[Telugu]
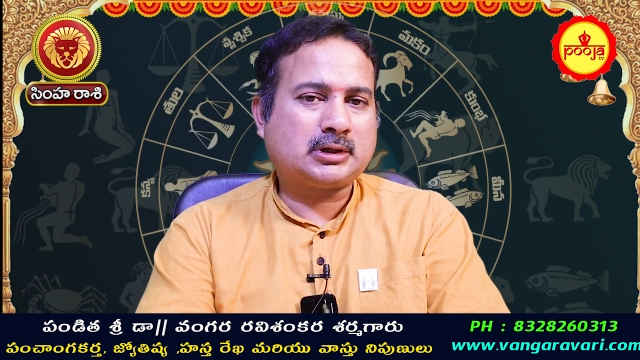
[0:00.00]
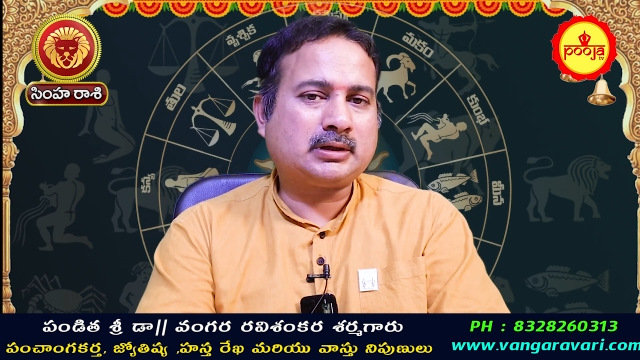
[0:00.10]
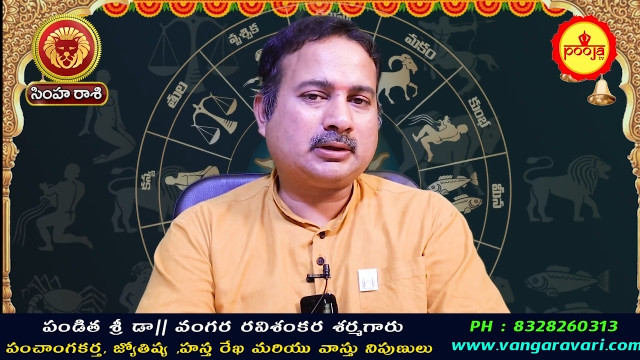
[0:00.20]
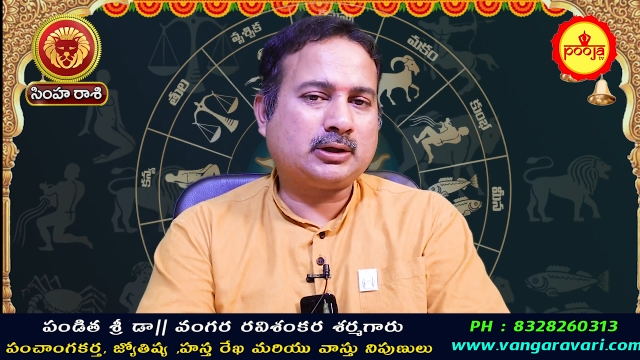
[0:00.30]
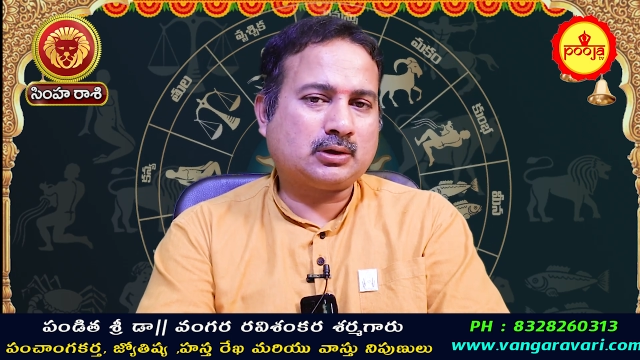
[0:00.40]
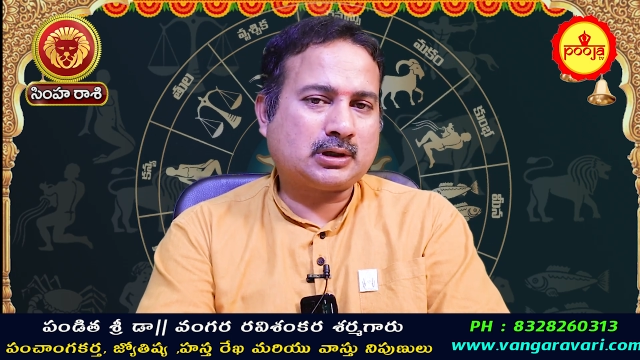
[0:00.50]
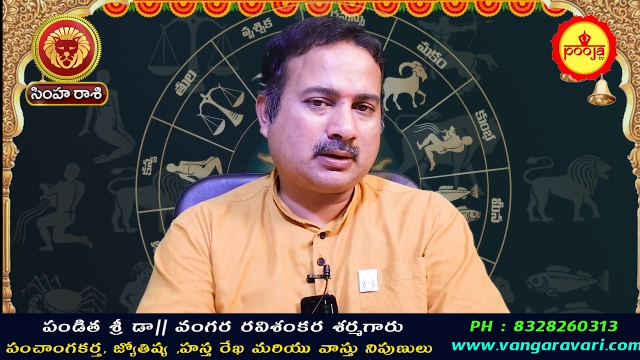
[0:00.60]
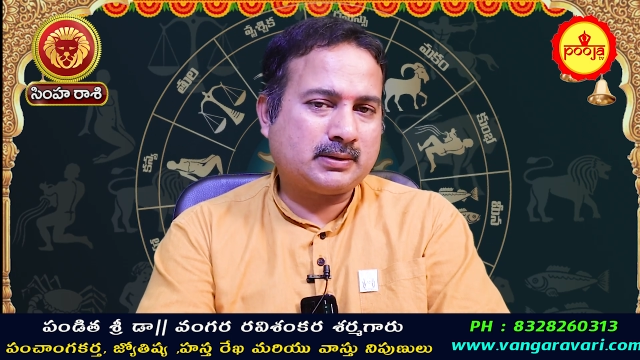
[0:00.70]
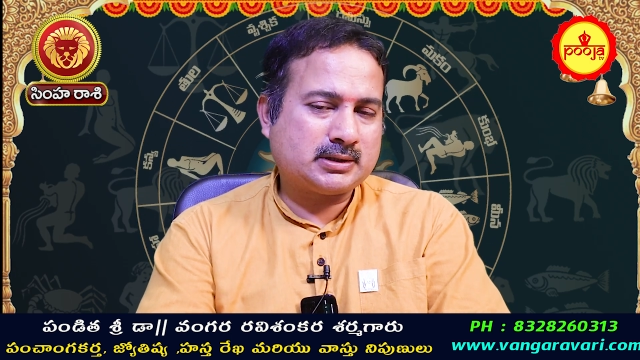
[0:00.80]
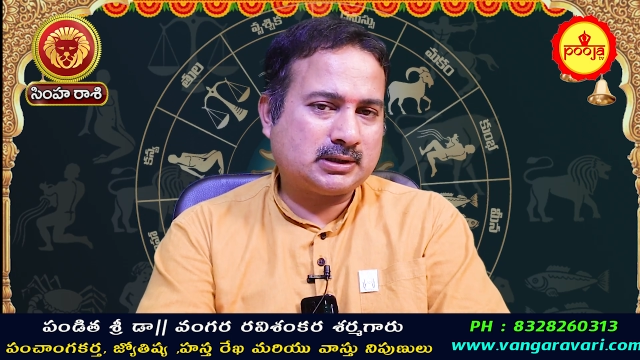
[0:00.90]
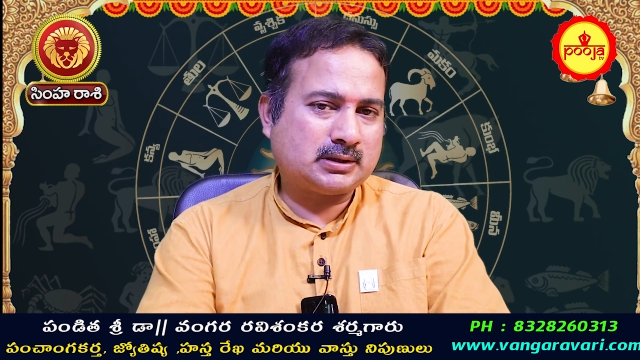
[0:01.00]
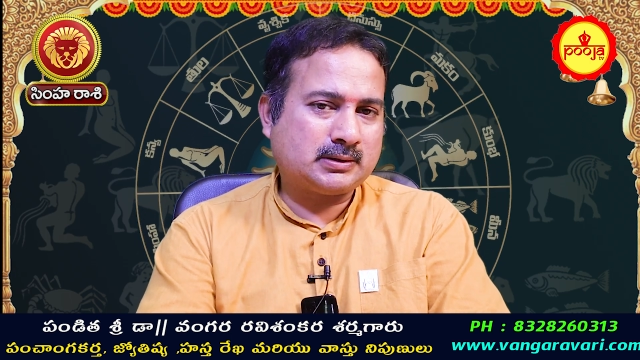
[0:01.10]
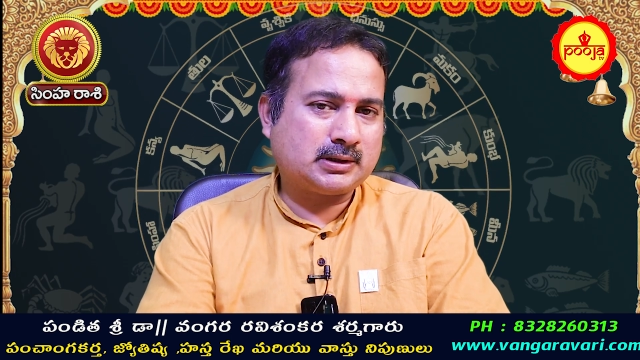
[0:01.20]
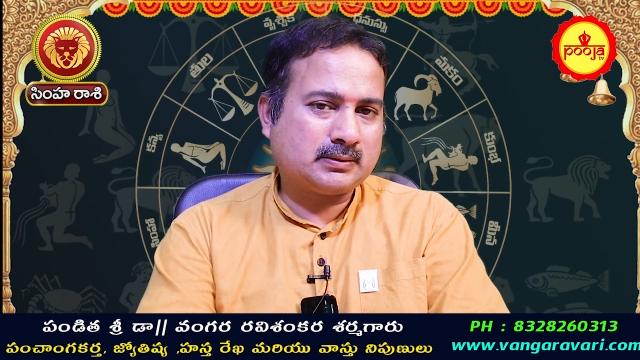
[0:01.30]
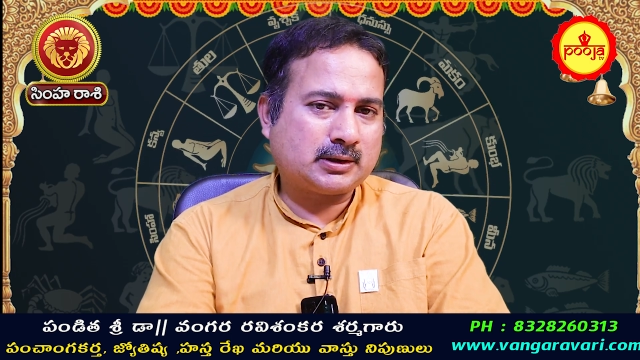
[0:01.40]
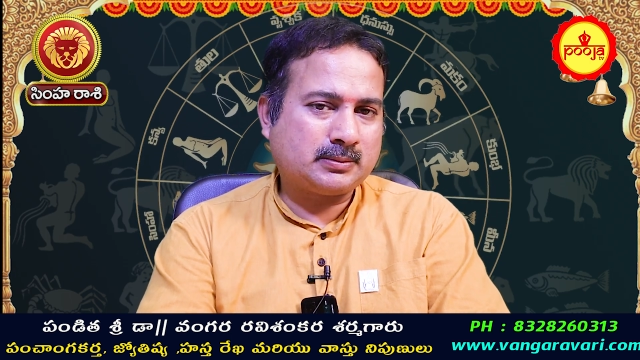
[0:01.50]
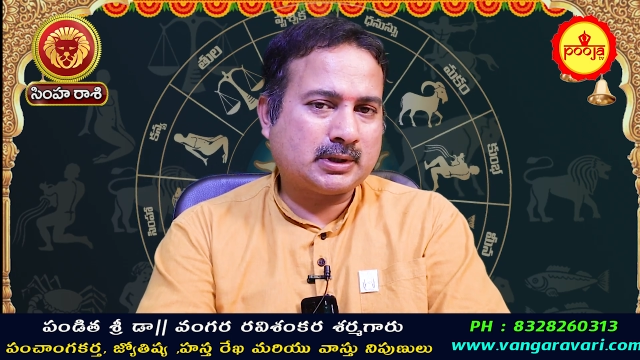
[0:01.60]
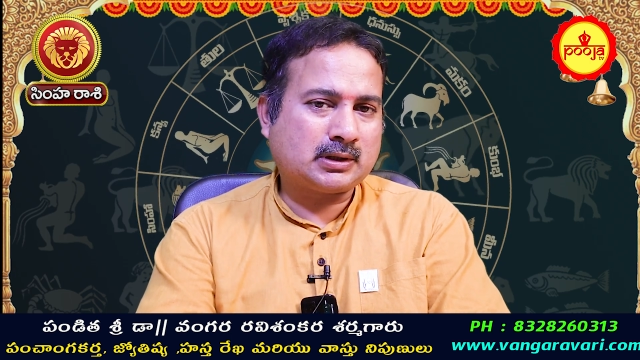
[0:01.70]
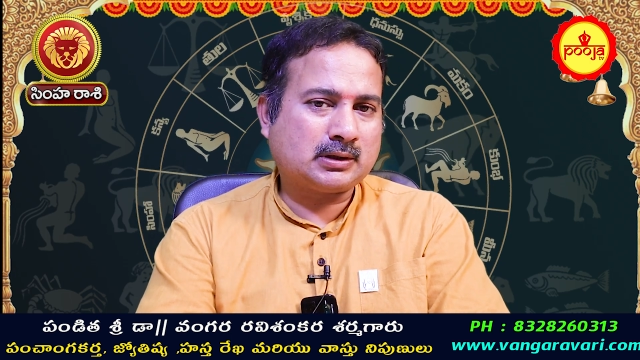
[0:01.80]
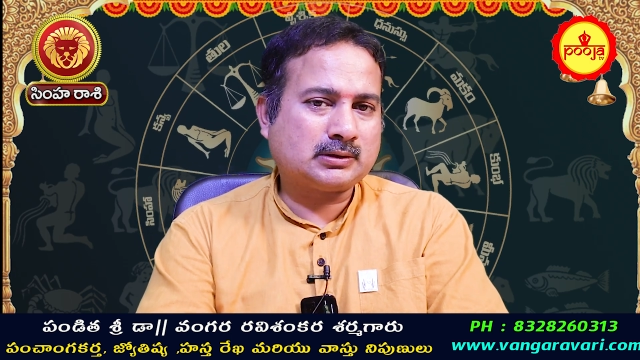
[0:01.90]
అంటే నీకు కావలసినటువంటి వారి
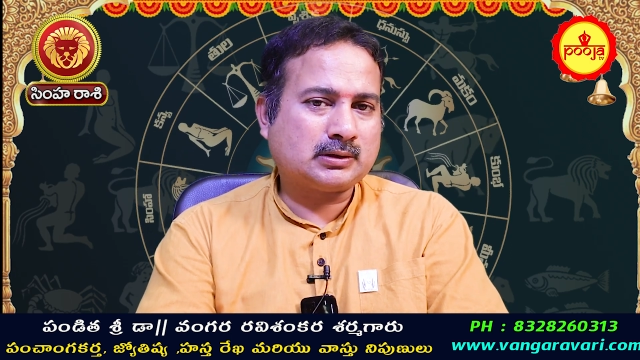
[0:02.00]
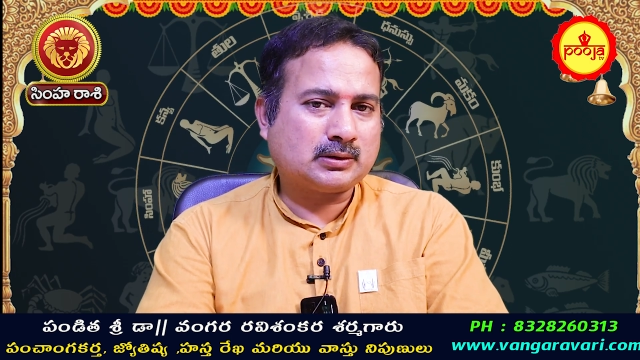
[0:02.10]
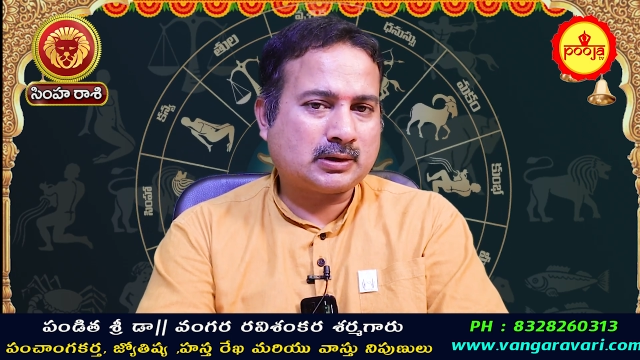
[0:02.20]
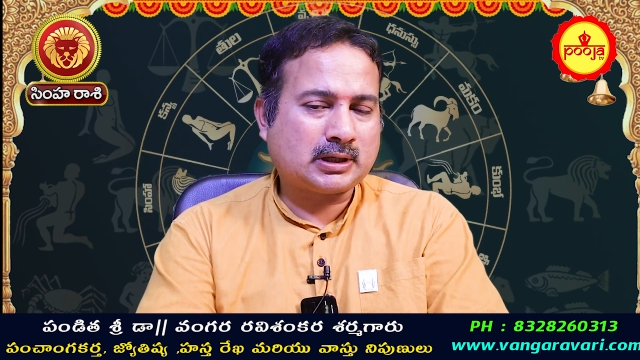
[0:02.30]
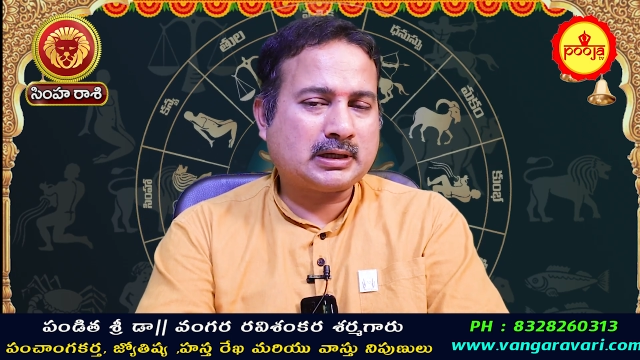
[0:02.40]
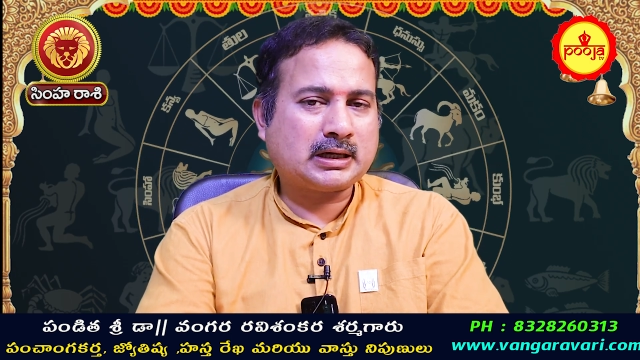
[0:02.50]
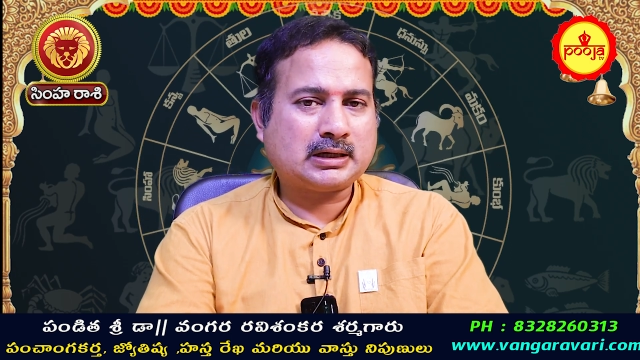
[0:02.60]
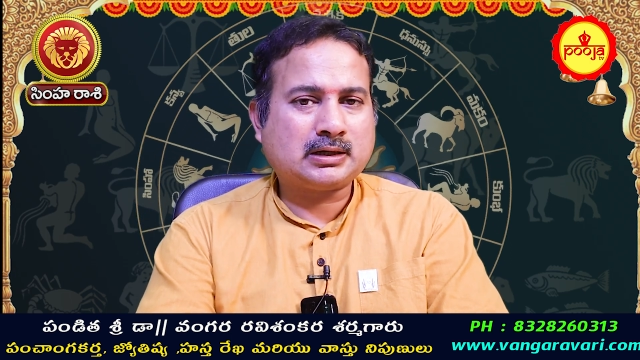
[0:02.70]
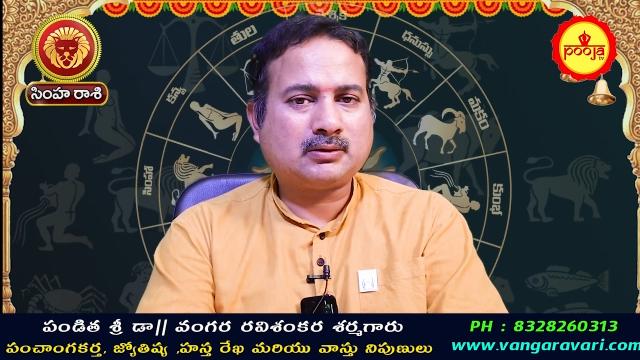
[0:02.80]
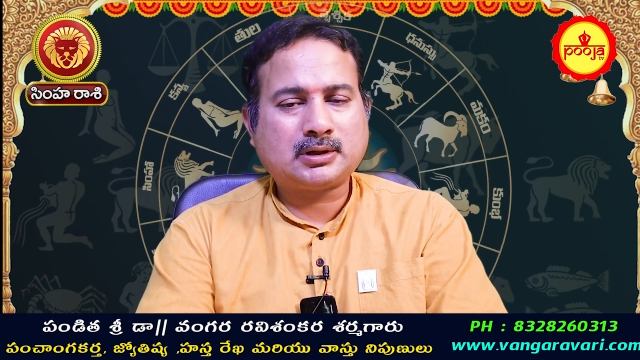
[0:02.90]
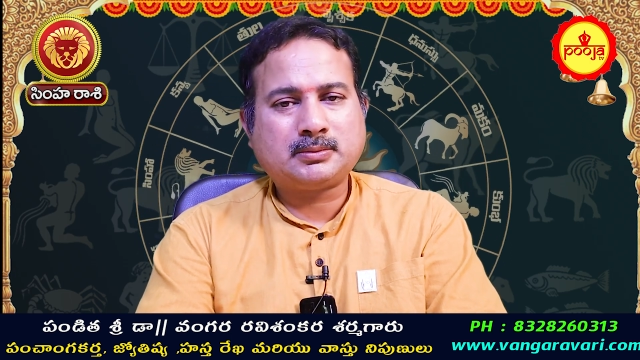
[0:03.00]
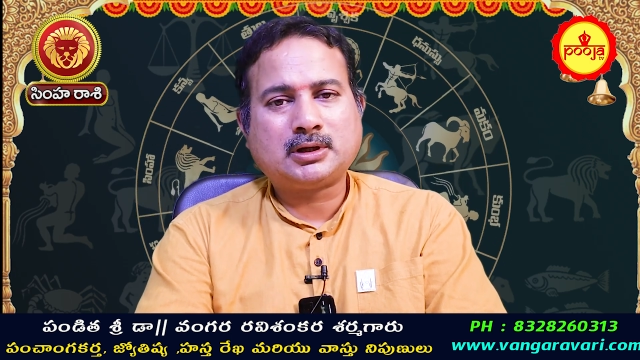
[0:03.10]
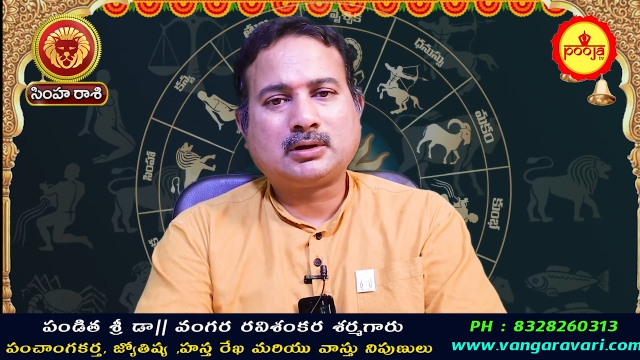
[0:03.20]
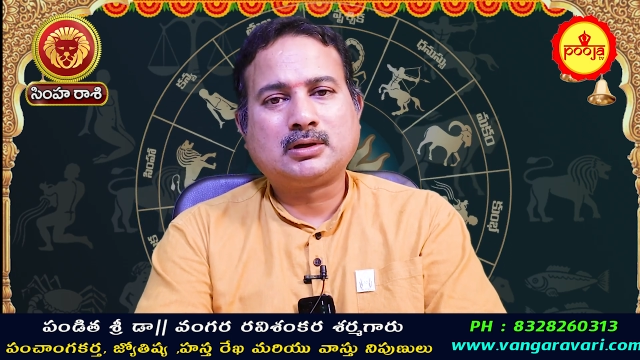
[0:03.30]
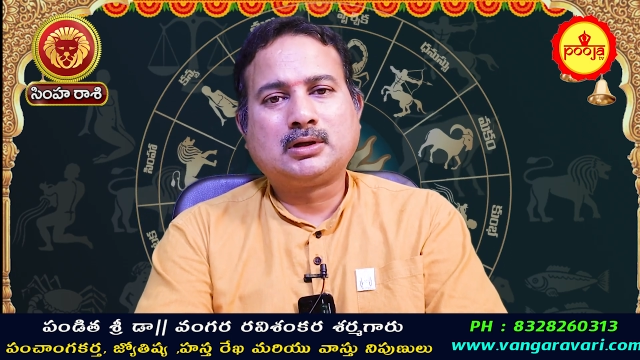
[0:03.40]
మెక్కతో కానీ లేకుండా ఉంటాయి మీ